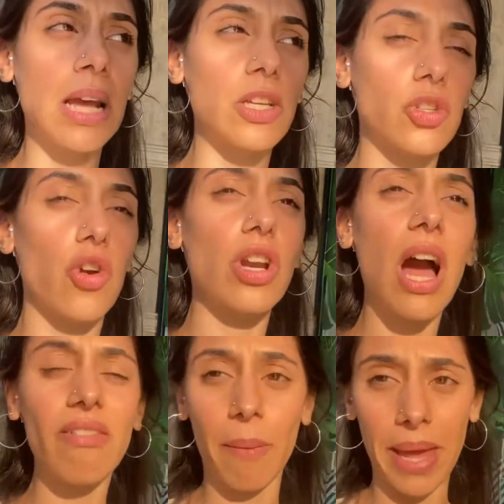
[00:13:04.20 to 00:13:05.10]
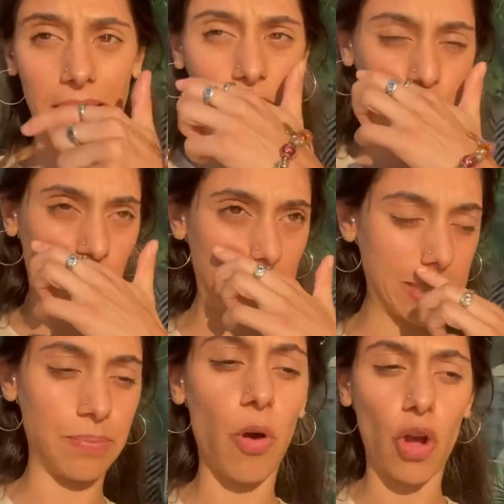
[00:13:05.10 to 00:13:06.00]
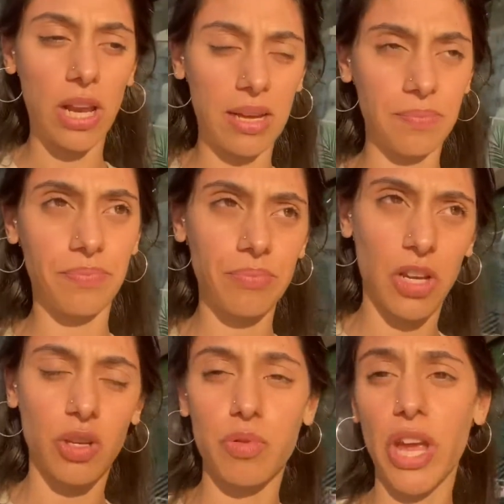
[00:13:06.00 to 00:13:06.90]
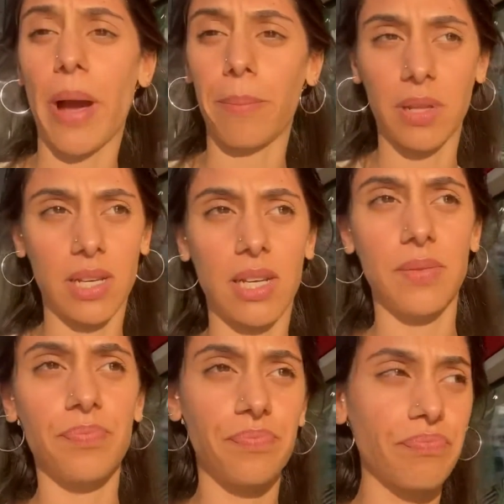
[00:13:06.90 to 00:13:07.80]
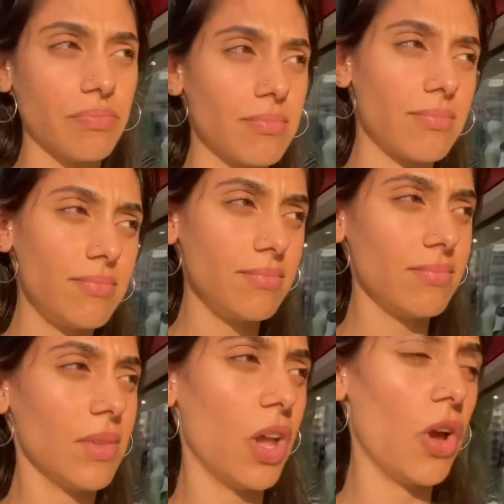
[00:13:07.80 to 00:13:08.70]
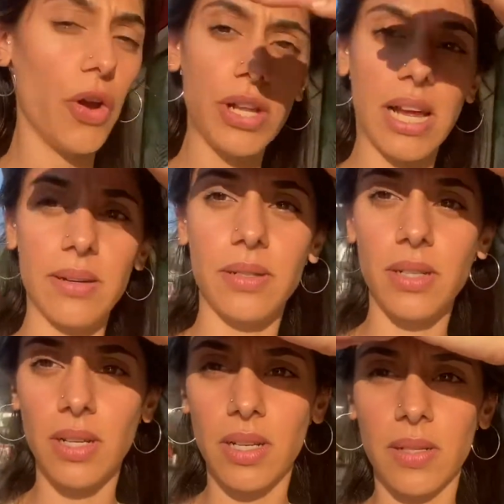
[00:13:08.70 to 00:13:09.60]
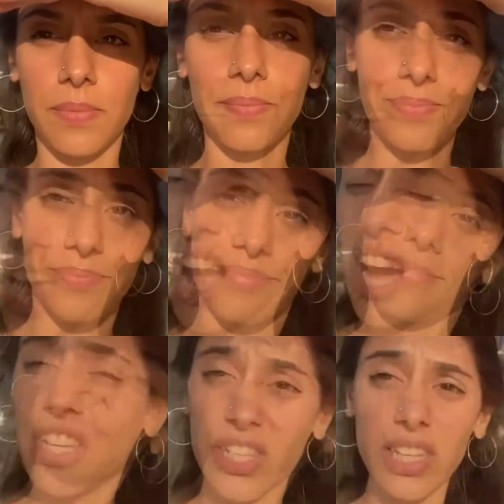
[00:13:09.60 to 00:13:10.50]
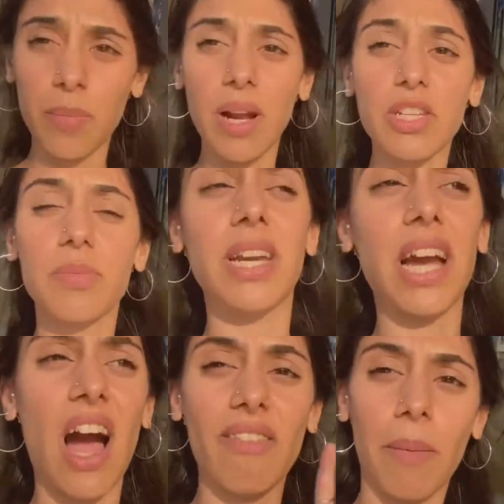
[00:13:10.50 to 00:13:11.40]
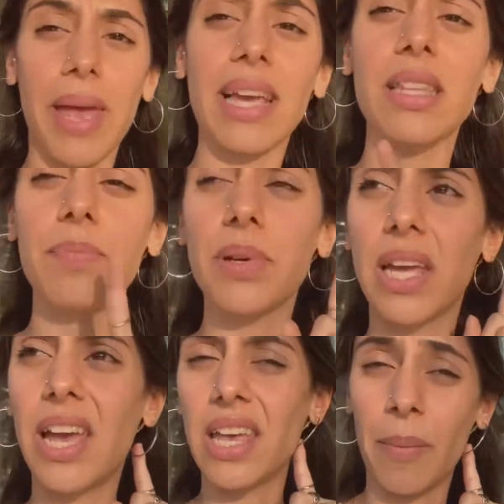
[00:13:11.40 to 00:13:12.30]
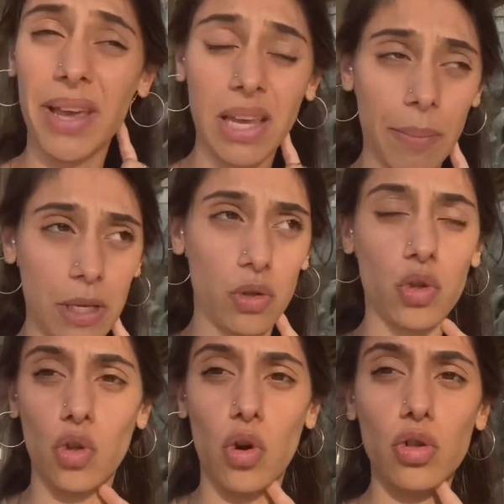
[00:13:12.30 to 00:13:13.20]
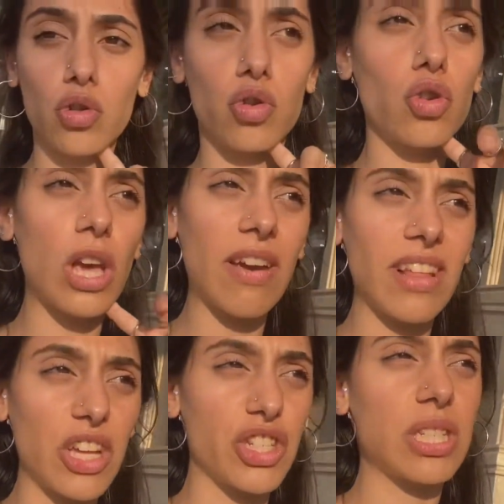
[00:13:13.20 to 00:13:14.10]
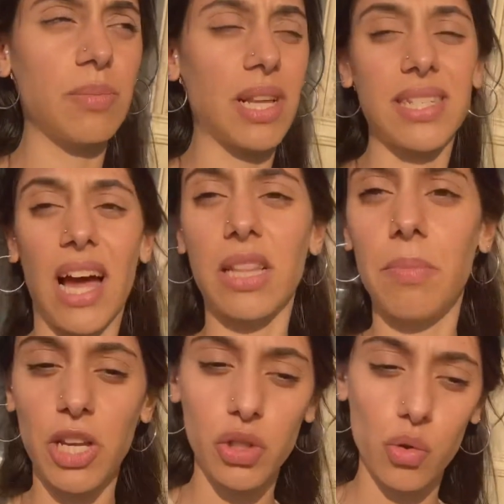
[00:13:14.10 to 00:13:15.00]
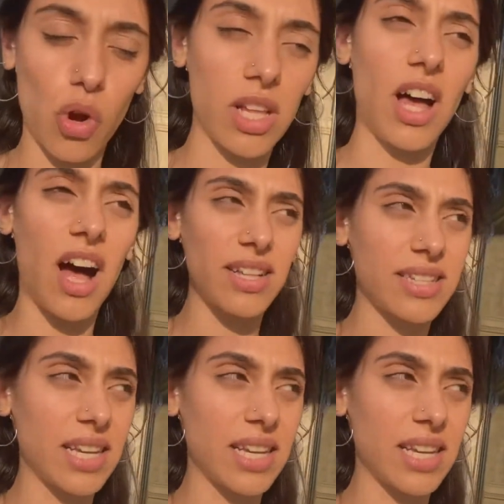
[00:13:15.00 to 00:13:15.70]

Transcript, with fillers: Sonra AVM'ye geçeceğiz. Böyle. Başka bir şey yapmadık. Böyle. Acıktık biraz şimdi direkt AVM'ye gidip e, yemek yemeyi düşünüyoruz. Çünkü evden çıktığımızda saat 5'ti şu an 6